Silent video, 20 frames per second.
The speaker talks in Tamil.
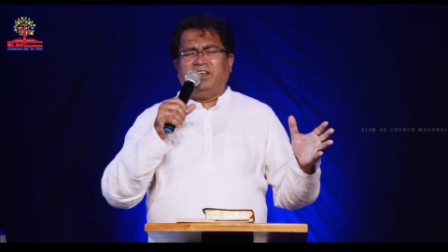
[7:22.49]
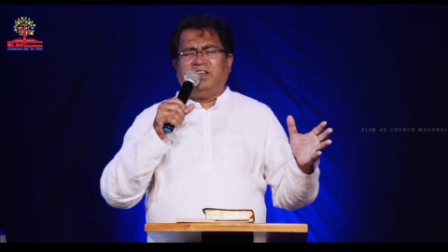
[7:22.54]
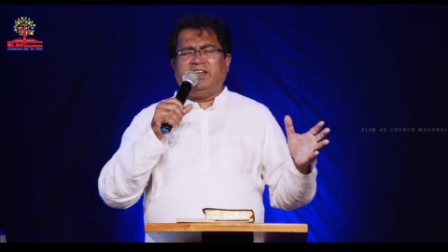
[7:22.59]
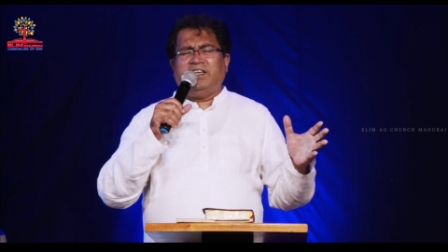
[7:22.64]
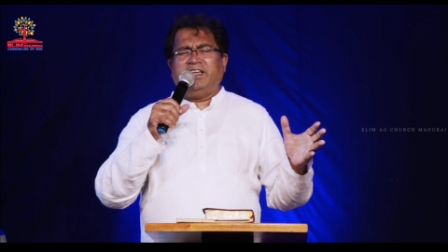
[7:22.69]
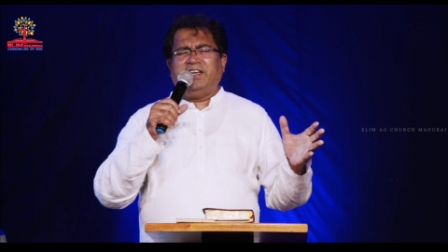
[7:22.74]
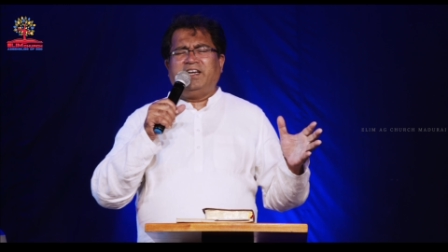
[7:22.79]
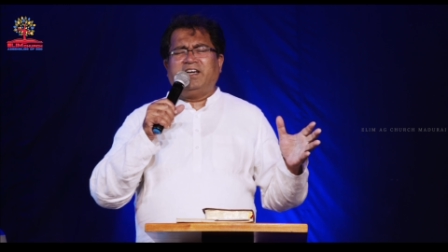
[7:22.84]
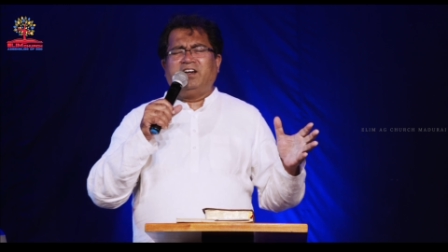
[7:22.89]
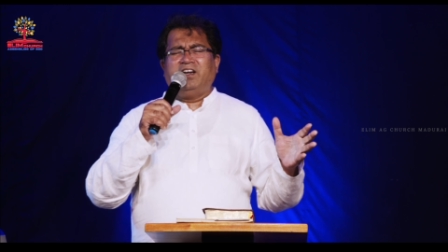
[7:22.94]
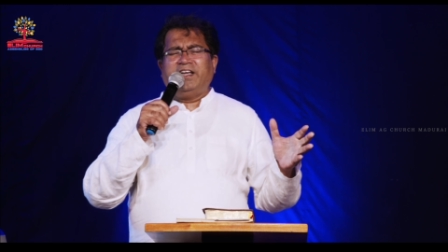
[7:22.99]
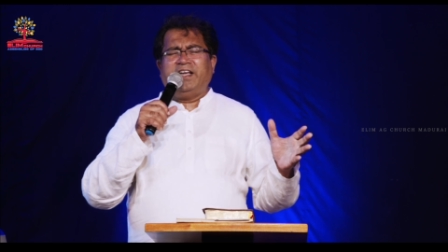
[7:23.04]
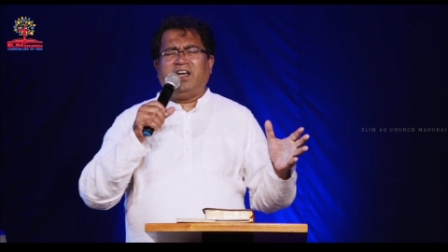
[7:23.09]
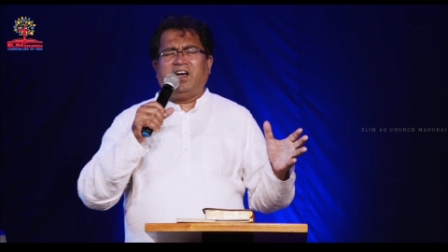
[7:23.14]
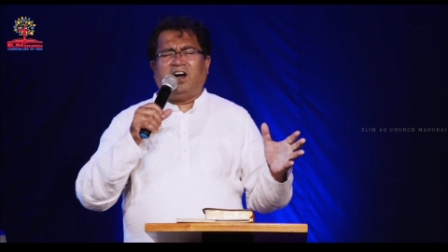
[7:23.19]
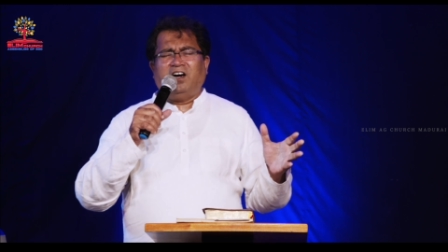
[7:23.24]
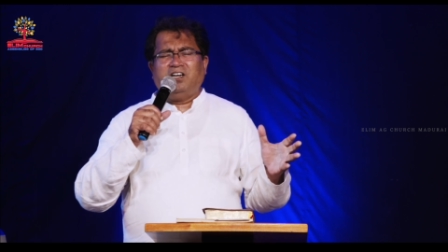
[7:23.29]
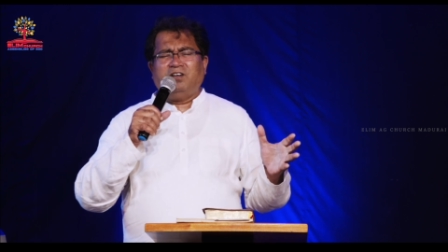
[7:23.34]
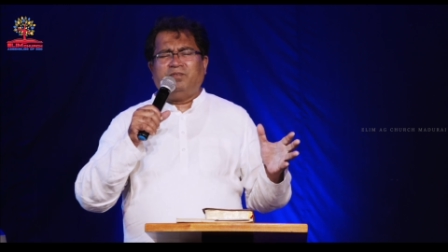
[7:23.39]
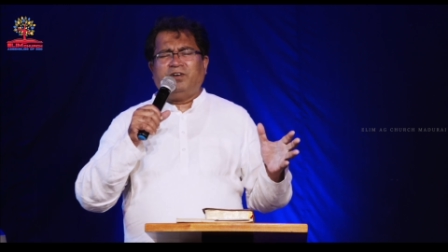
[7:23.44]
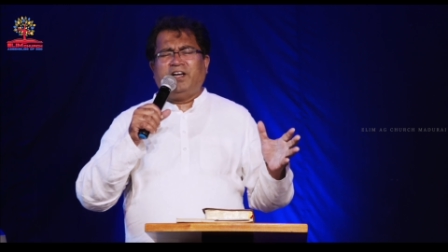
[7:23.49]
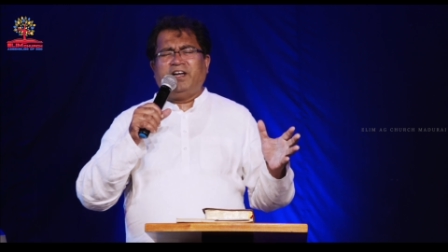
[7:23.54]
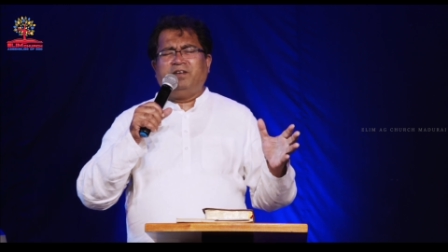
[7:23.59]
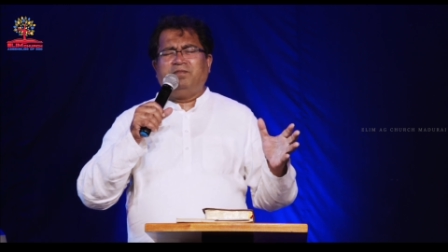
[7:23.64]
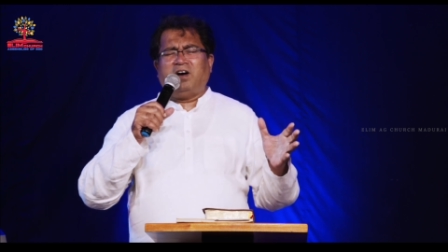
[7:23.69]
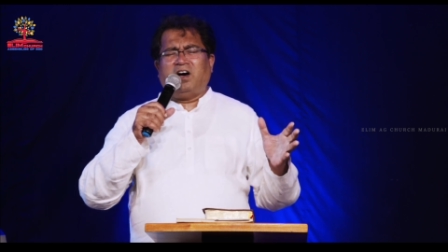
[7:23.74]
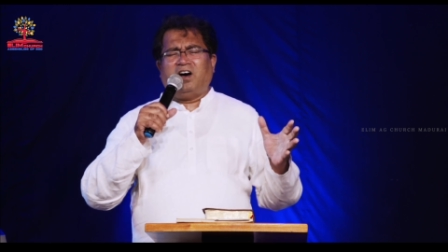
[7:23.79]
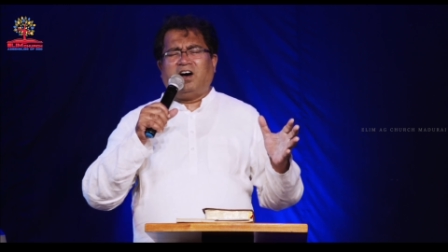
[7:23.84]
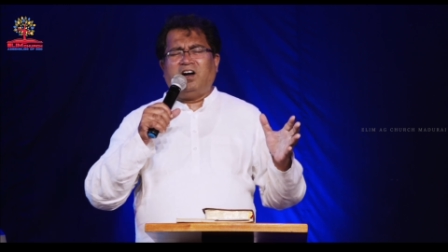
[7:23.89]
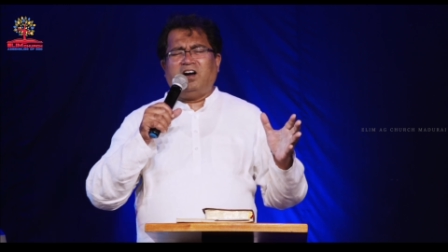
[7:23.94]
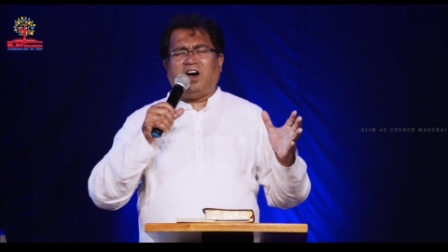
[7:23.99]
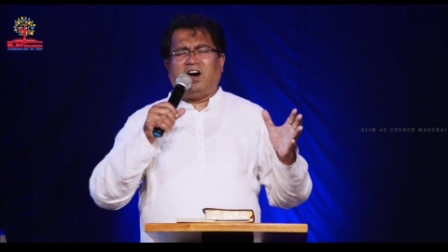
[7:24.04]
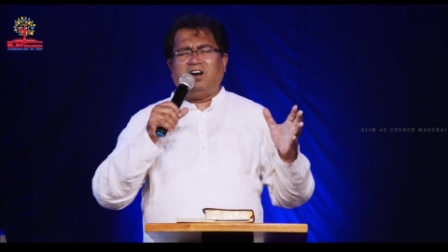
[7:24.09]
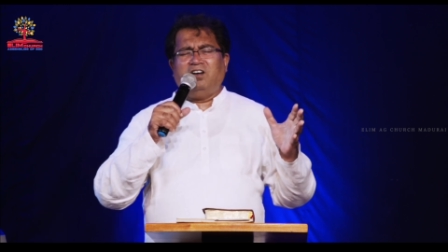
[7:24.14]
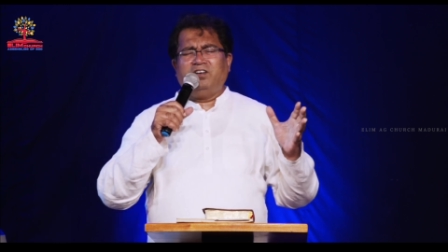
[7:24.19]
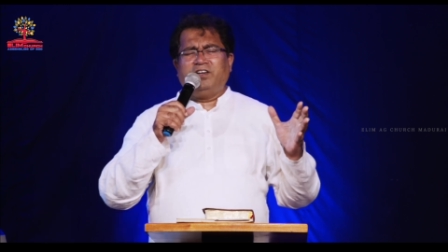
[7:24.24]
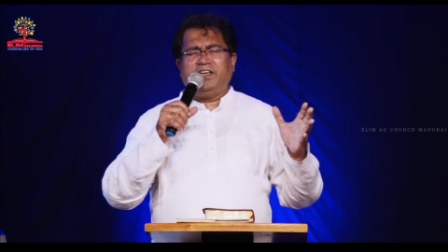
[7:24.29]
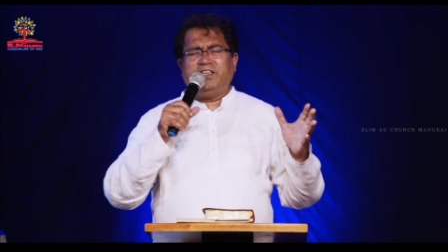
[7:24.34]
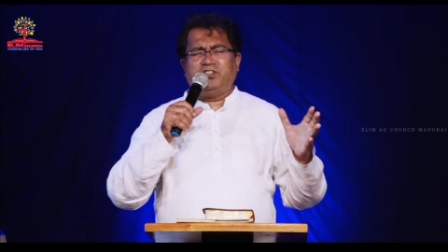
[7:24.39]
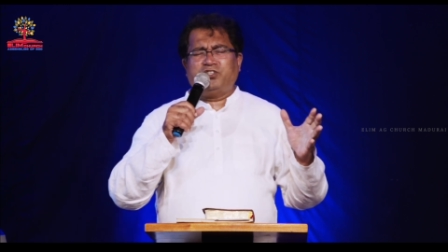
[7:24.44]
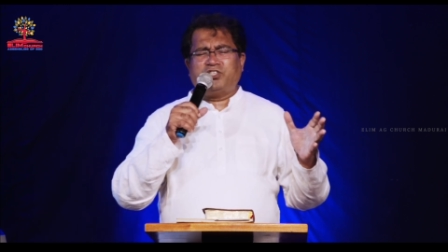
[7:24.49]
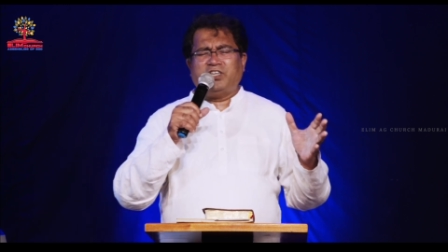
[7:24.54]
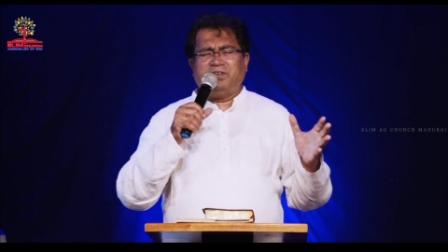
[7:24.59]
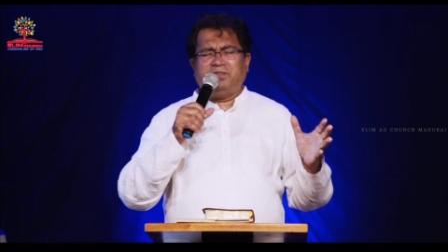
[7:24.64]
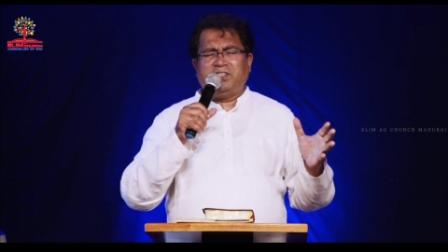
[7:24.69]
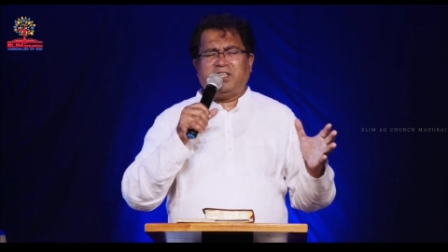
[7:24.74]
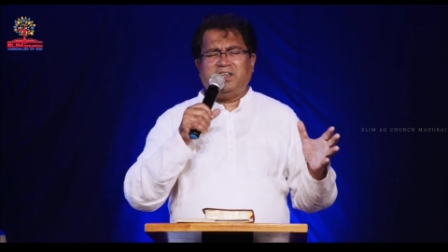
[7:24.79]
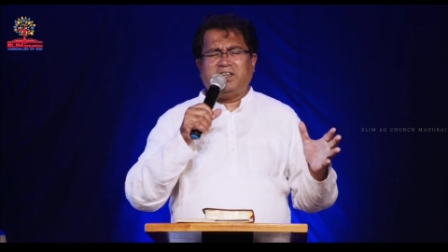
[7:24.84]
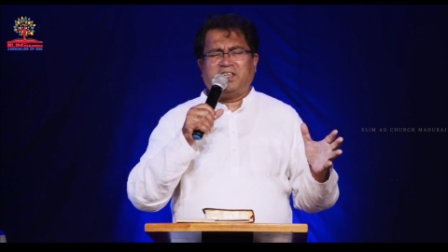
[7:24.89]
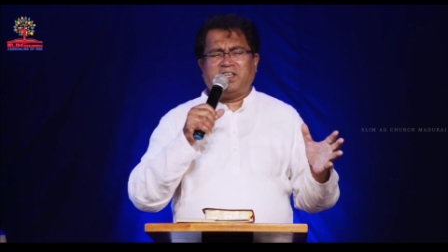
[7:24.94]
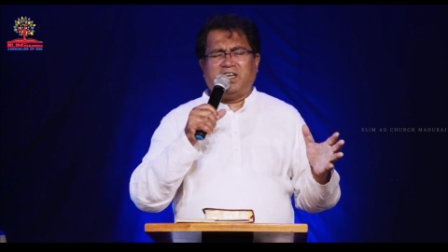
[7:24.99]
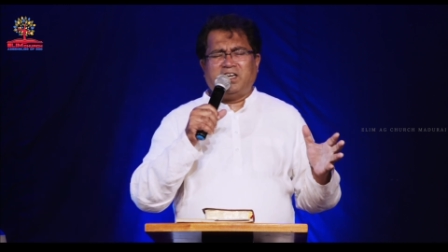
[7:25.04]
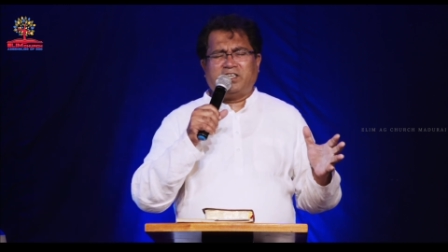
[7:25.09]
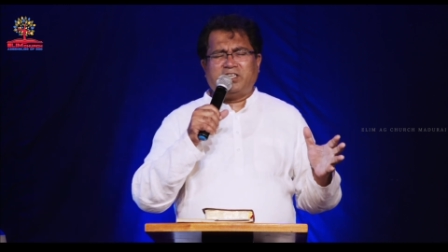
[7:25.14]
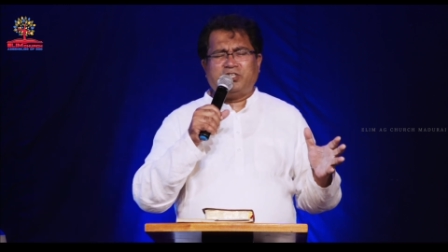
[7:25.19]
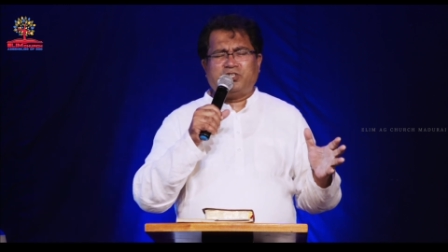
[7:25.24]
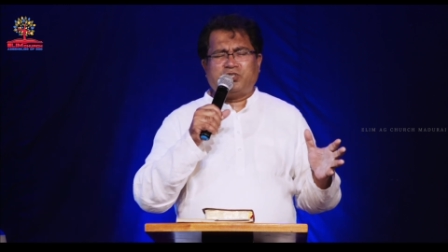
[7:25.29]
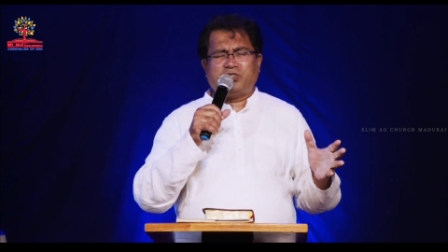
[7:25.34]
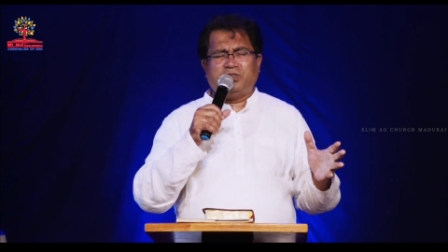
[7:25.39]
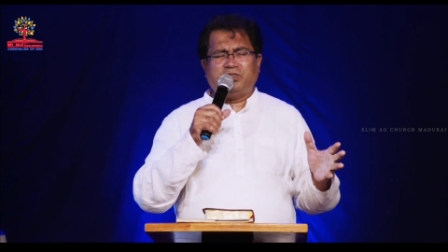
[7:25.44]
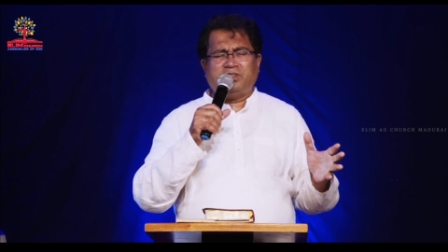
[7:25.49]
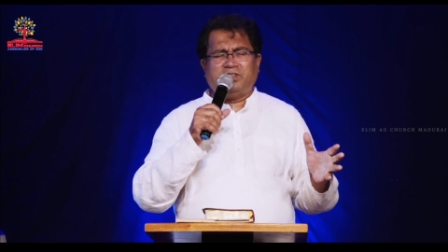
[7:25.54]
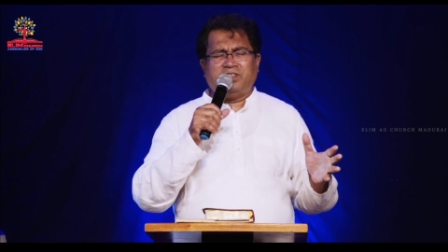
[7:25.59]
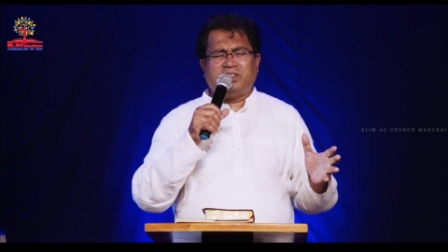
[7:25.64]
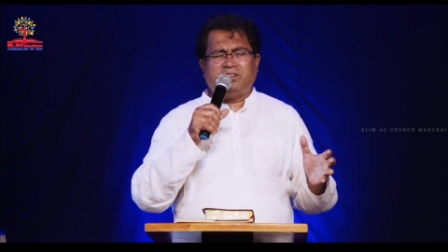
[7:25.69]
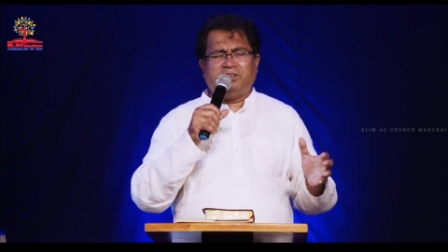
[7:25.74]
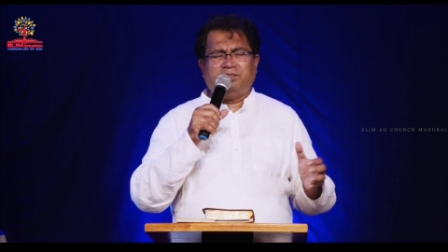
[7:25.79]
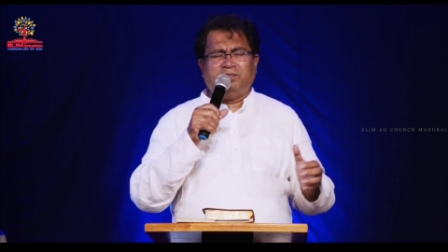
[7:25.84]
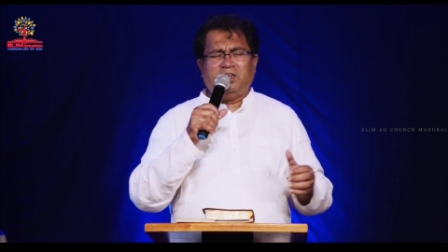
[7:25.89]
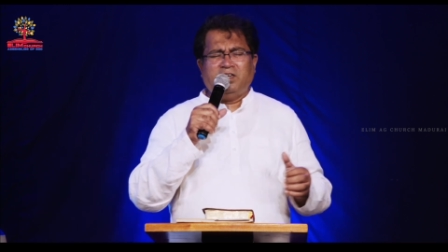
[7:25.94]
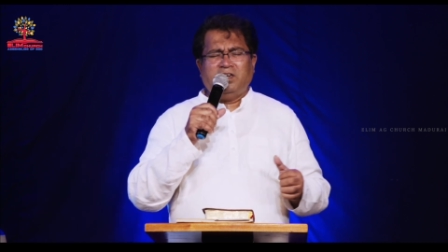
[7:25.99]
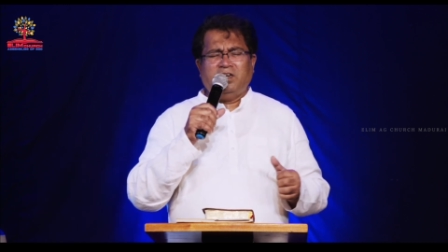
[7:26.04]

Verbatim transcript: நீர் எங்களை ஆண்டவரை ஆளுகை செய்வதற்காக சோதரம்